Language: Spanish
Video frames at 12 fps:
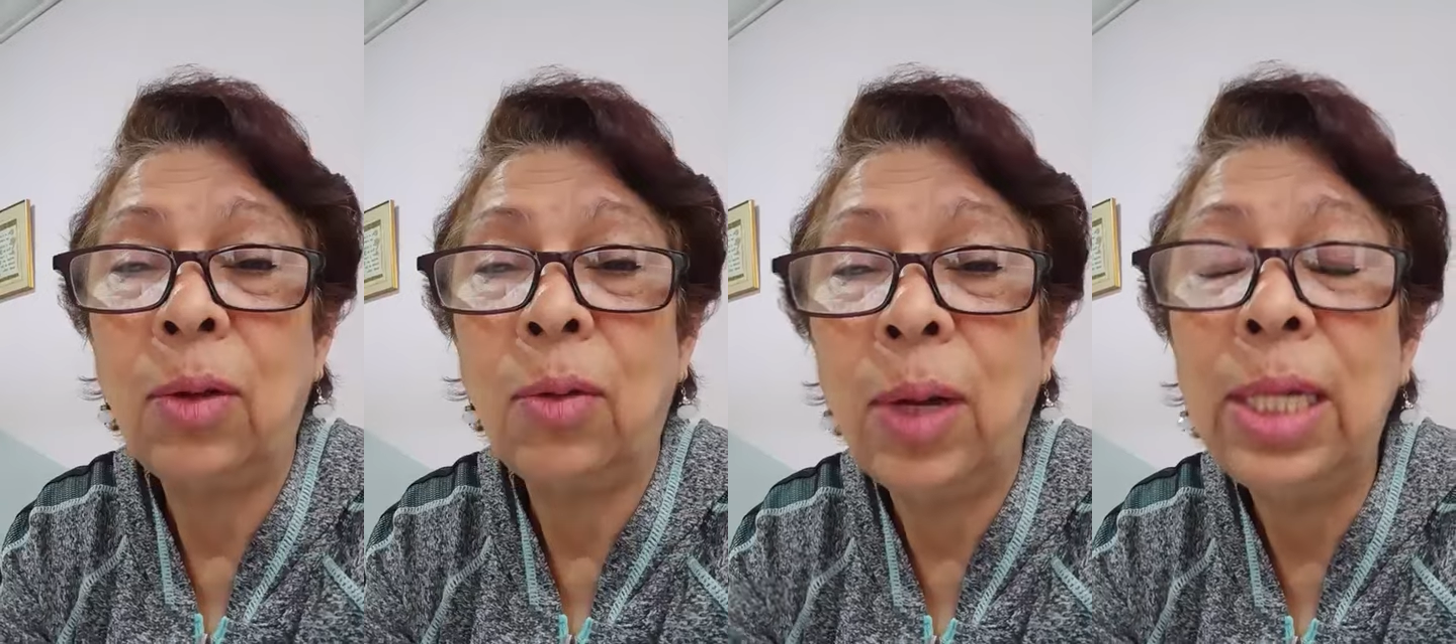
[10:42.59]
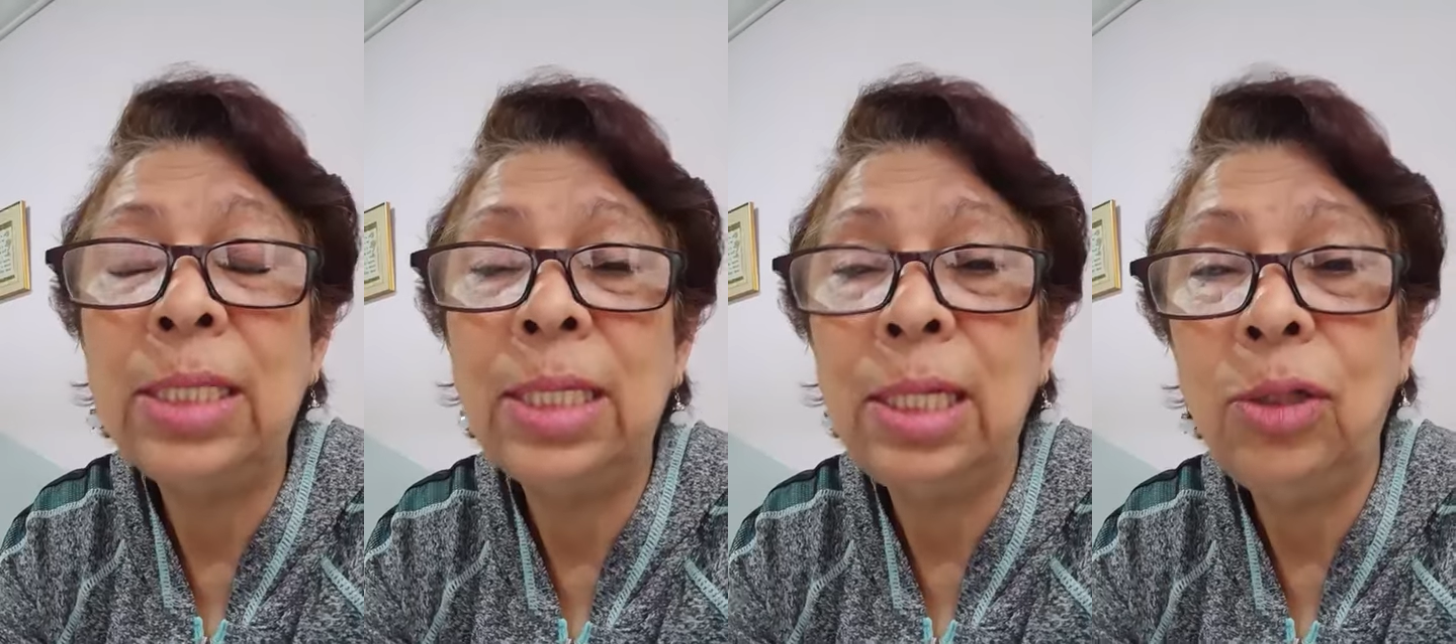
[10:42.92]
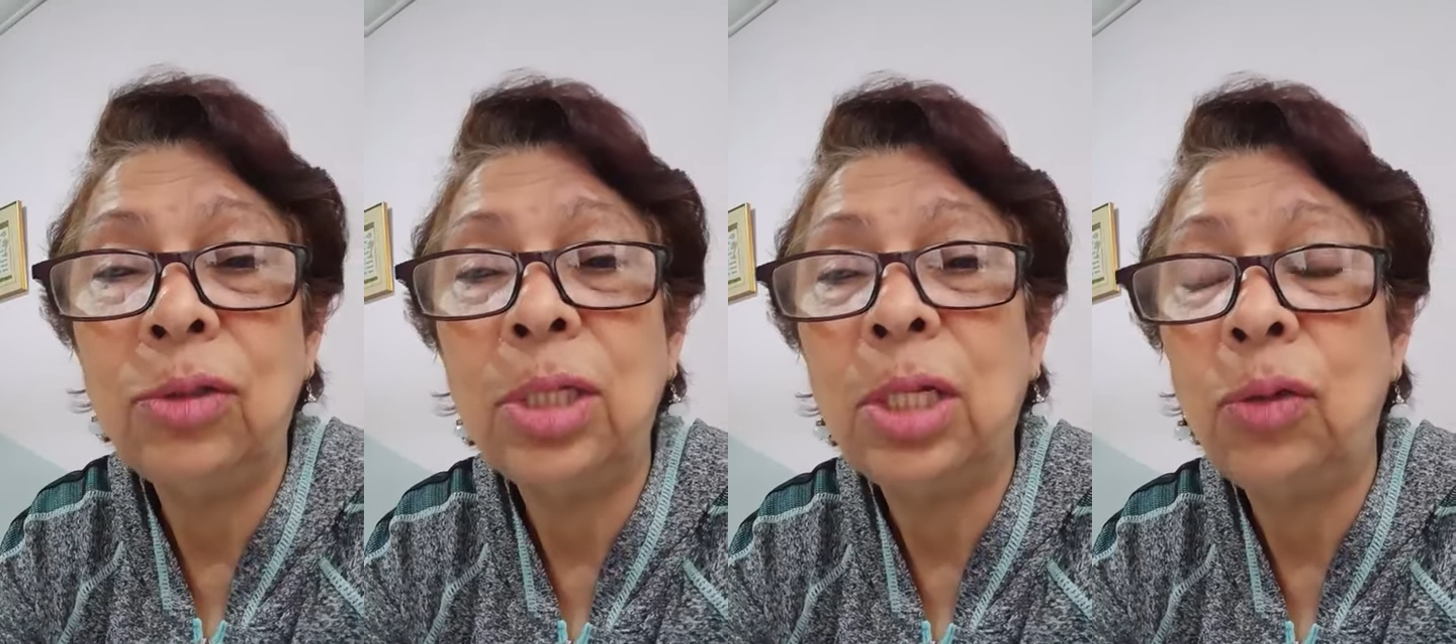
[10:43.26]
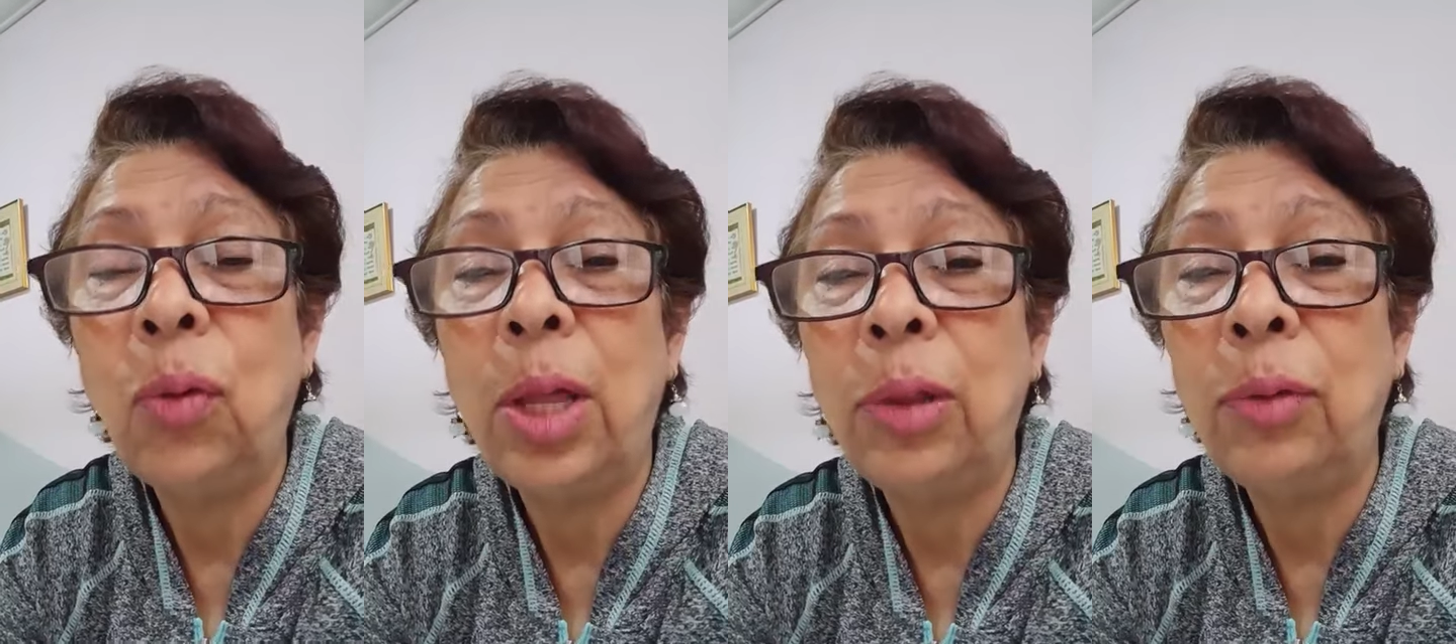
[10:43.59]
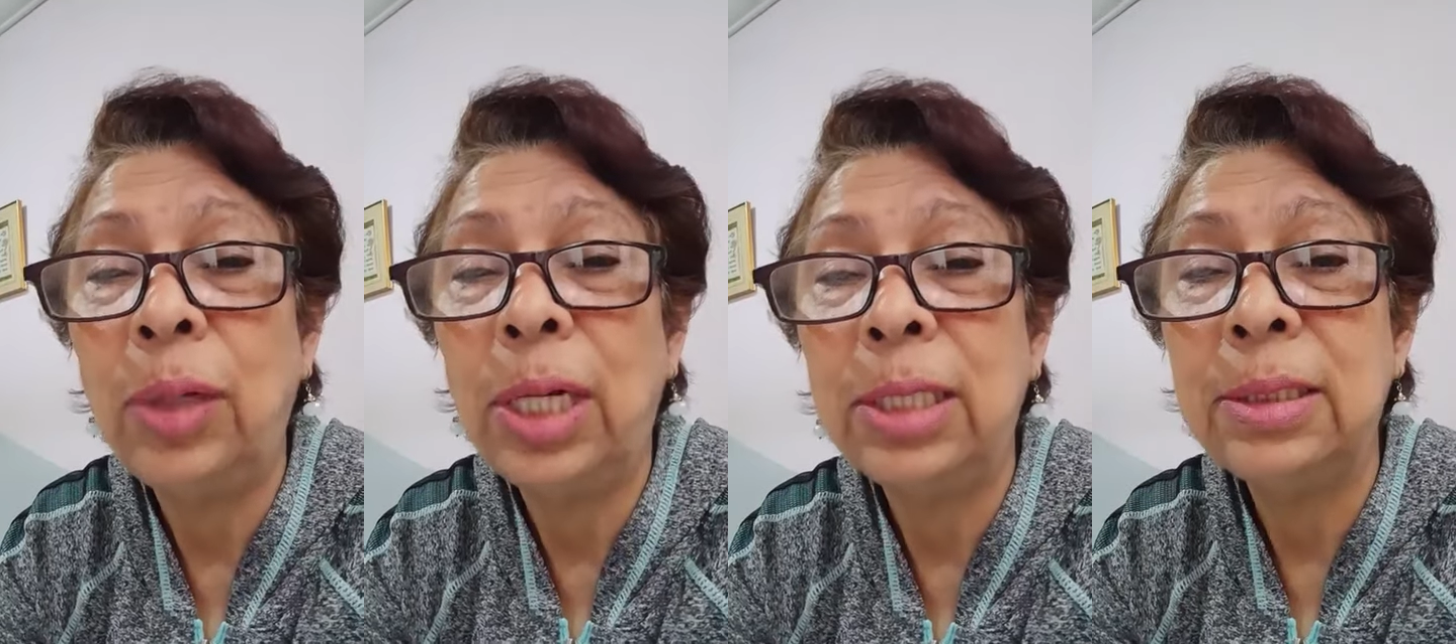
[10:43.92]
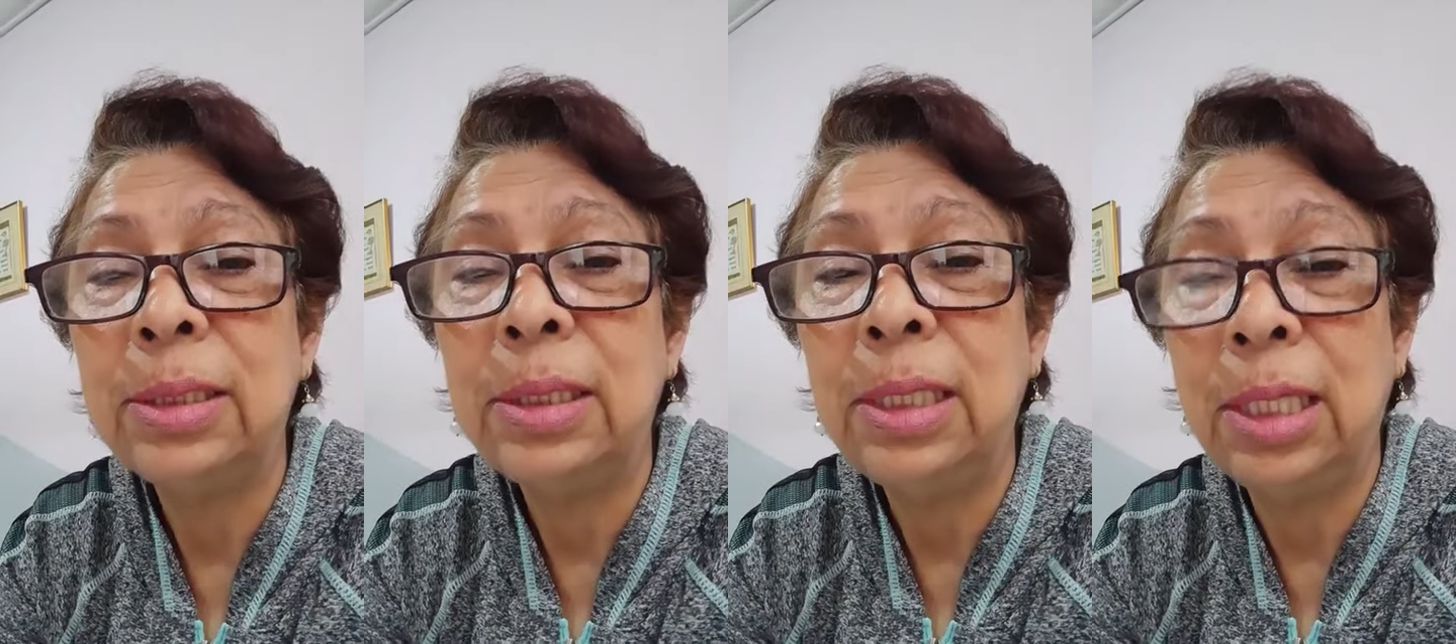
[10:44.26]
cuál es el Dios que tú
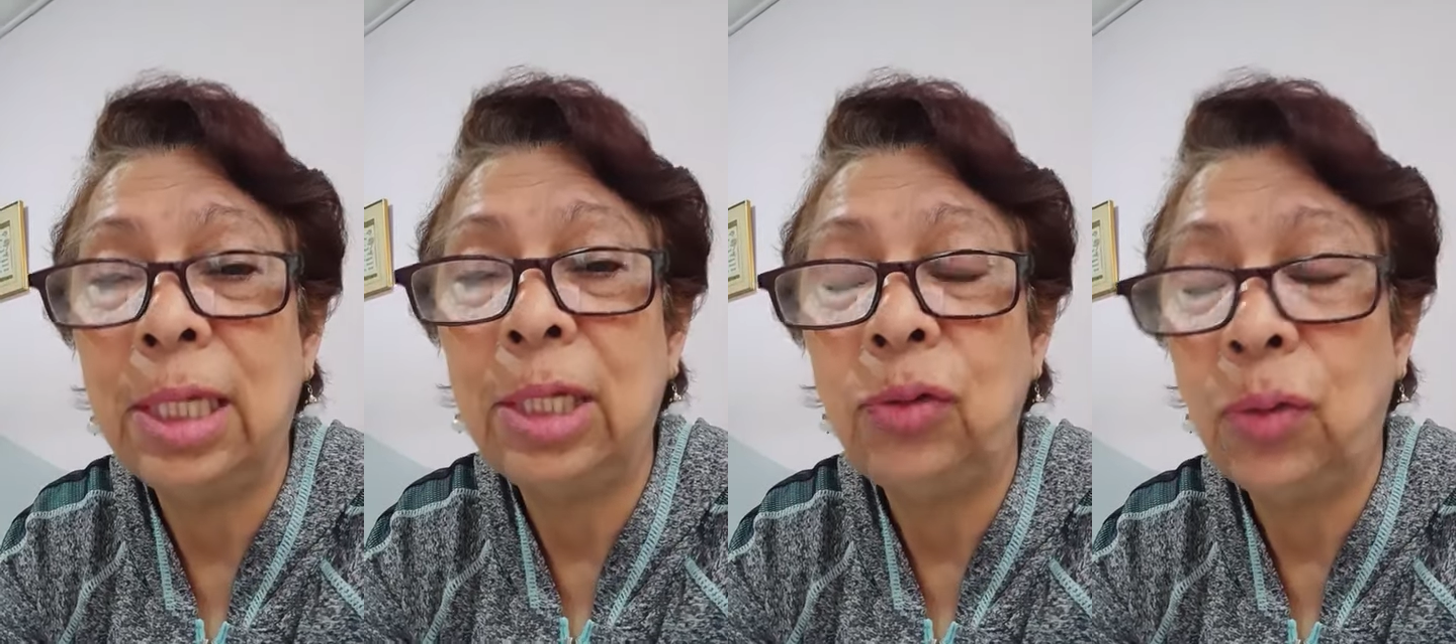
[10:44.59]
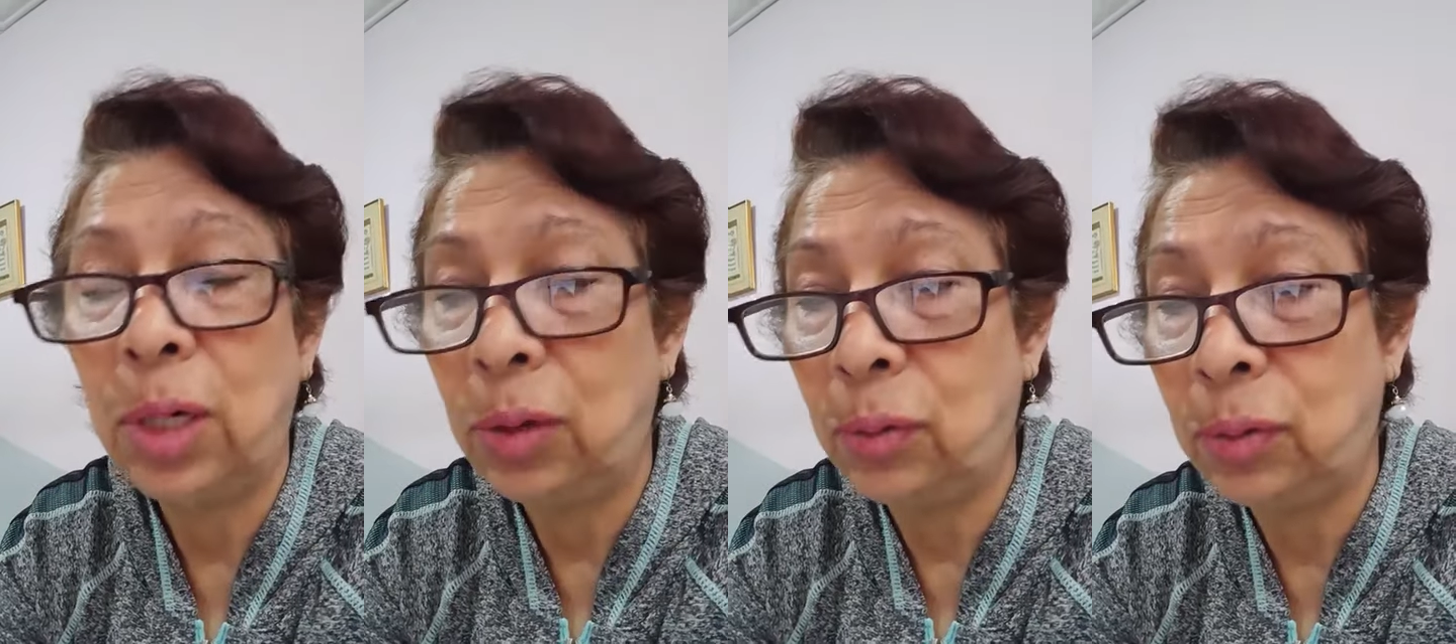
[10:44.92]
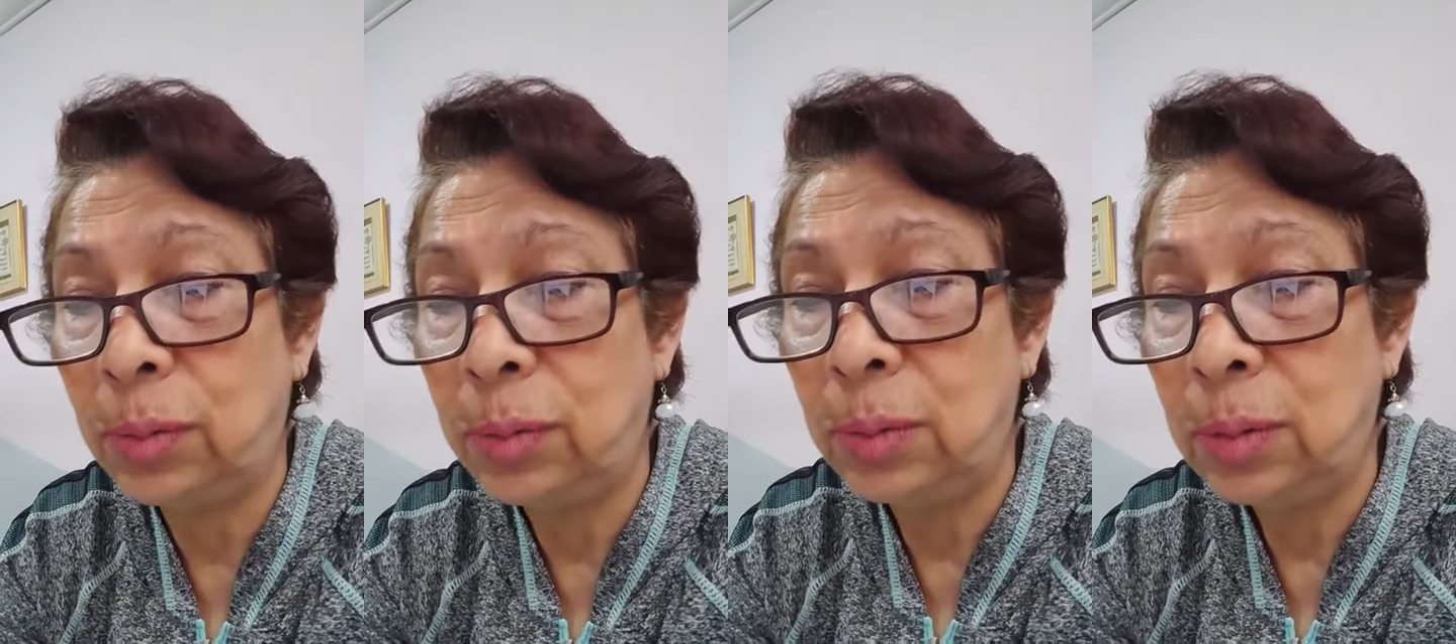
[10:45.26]
adoras y que yo adoro.